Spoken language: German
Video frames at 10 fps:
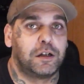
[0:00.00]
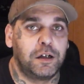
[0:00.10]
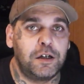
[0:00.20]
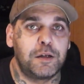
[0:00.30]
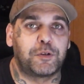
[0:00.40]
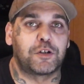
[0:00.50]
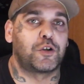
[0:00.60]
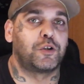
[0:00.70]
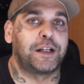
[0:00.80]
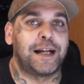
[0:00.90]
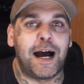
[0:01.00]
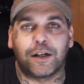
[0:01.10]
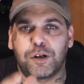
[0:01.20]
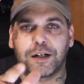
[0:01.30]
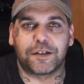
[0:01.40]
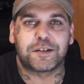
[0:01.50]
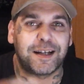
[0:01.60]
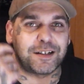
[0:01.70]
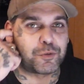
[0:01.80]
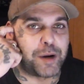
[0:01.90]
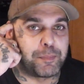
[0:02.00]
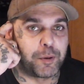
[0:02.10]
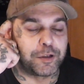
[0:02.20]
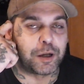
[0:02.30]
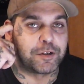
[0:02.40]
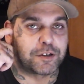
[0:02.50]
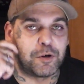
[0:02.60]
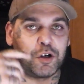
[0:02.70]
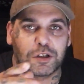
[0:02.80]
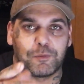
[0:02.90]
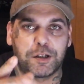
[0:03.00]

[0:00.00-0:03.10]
Ja, ich habe da so den 88.6-Rap habe ich damals gemacht,